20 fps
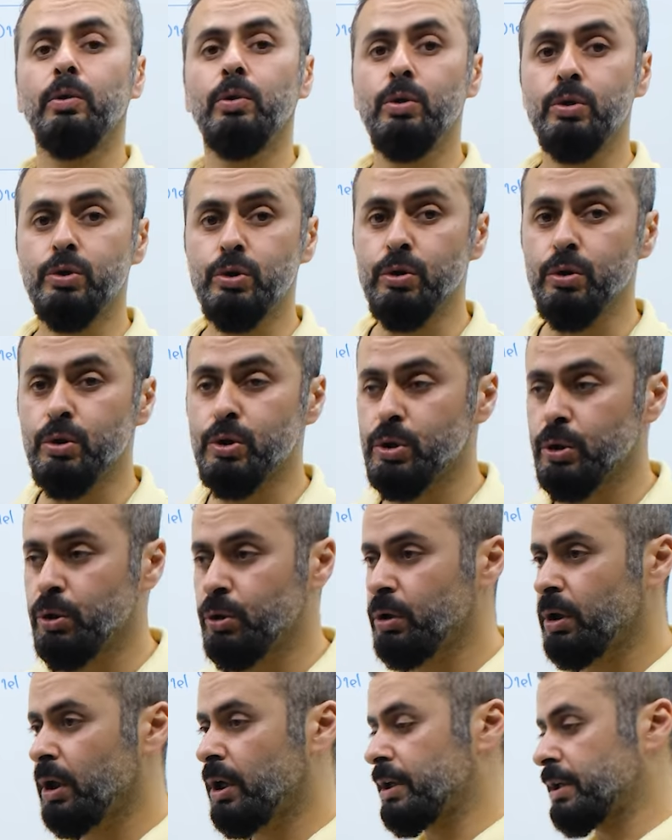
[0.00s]

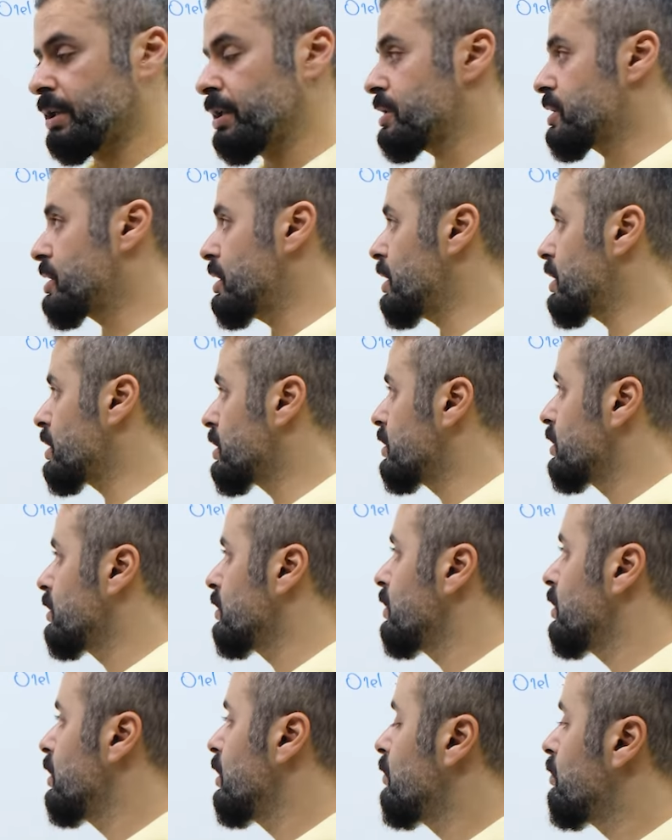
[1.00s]
Üçüncüsü arkadaşlar
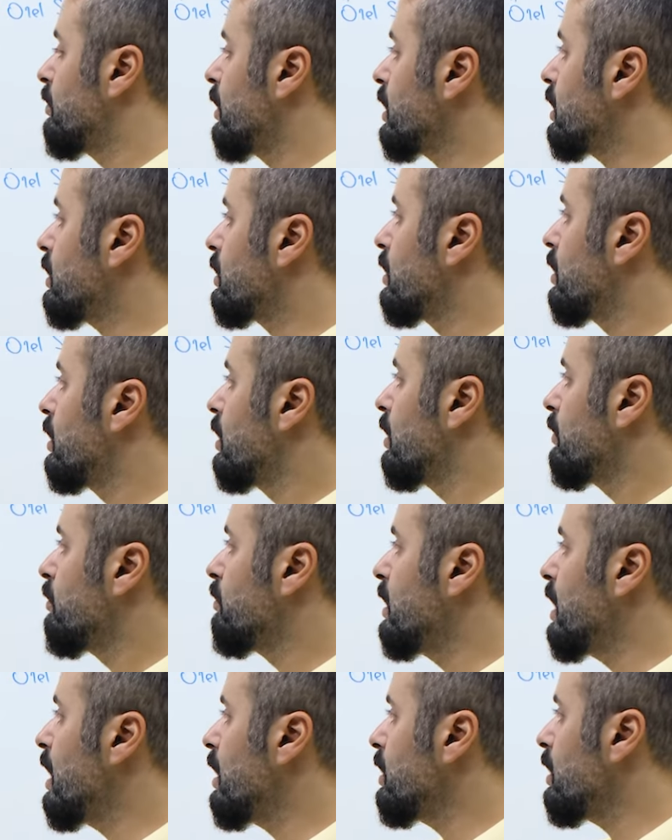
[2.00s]
bakın
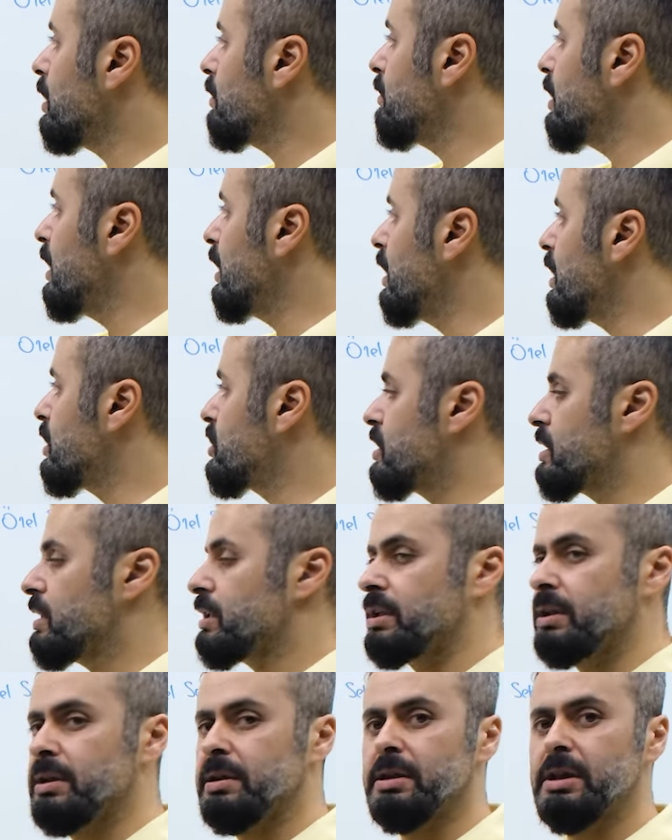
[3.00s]
bir yandan
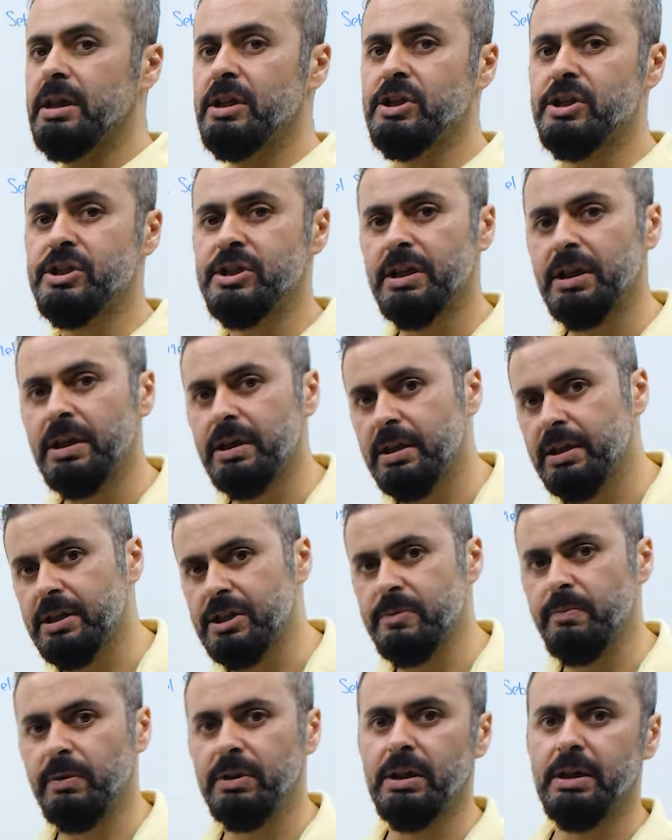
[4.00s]
milliyetçilik, iç işlerine
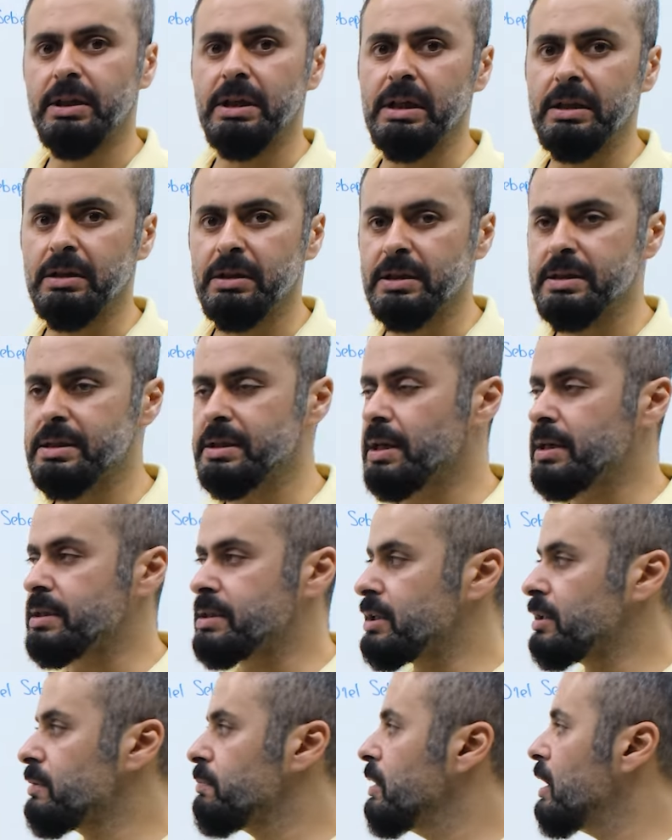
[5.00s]
karışmalar, etnik
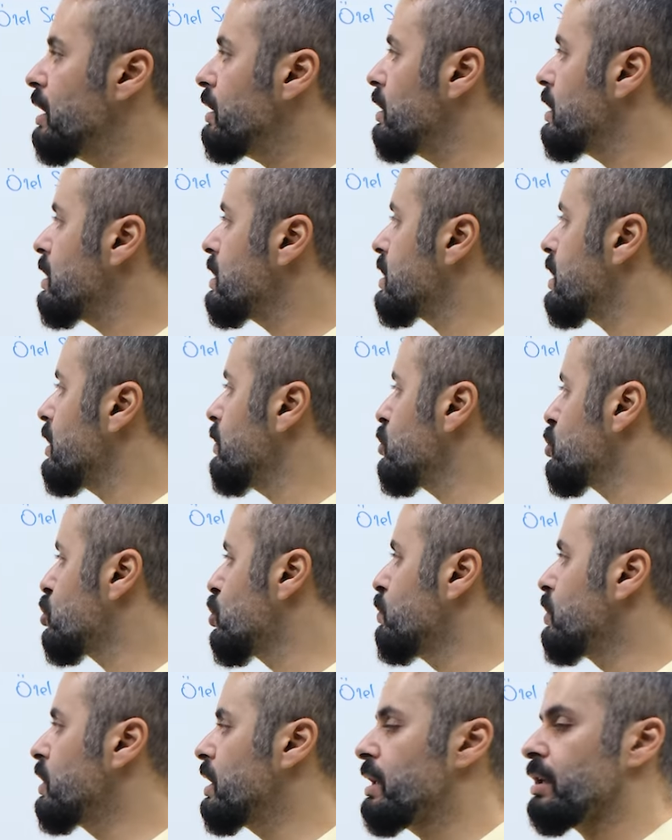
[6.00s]
siyaset, bir yandan
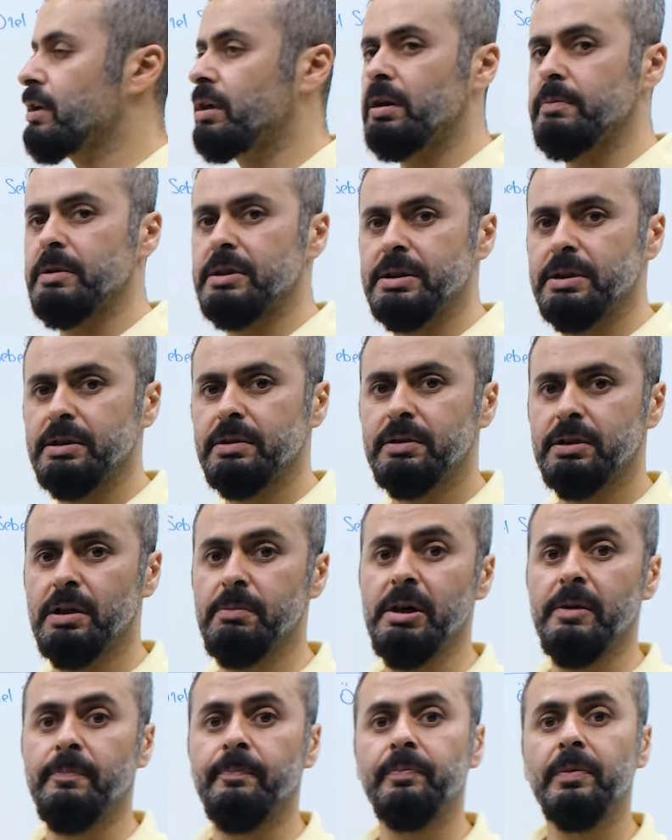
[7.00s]
sömürge rekabeti değil
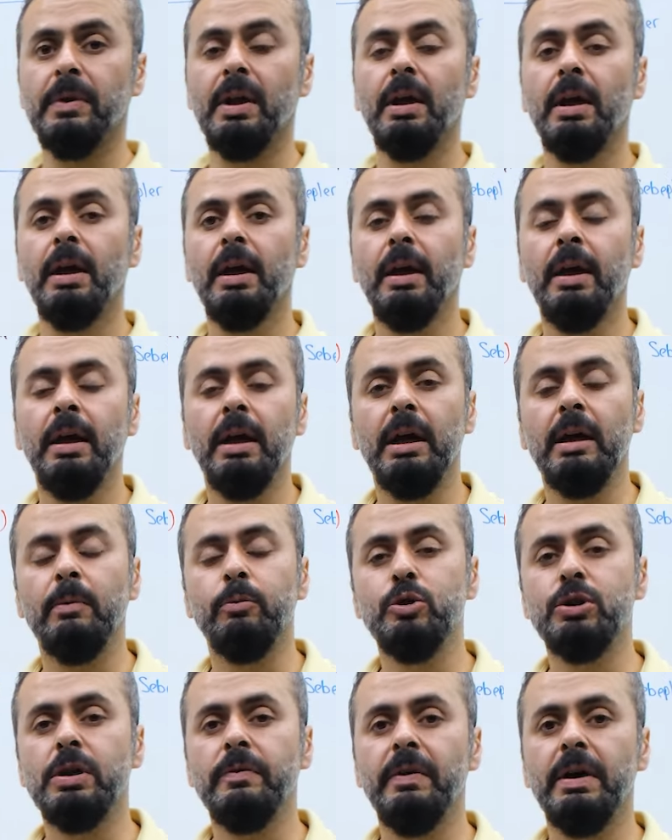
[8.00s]
mi? E
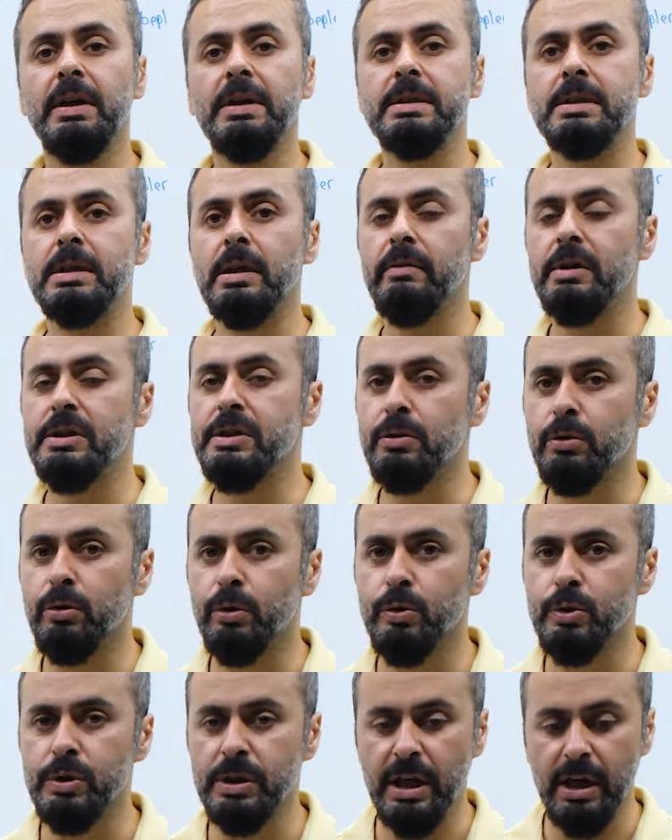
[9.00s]
bu sefer savaşın
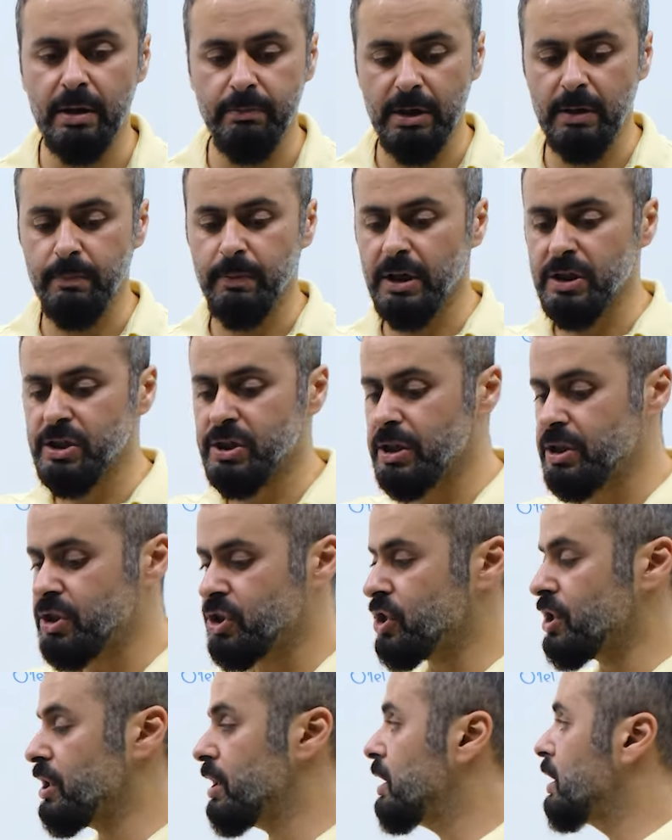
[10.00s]
kokusu gelmeye
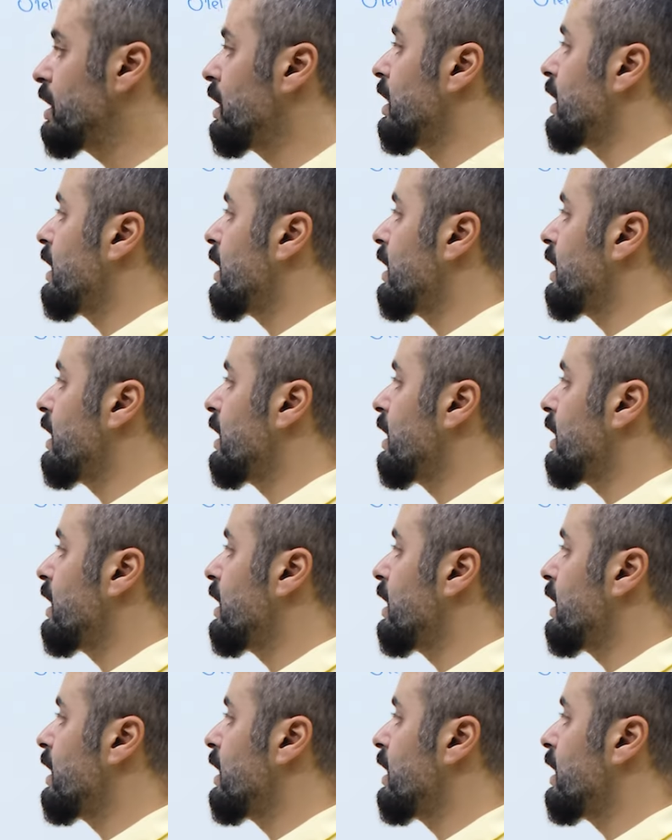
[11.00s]
başlayınca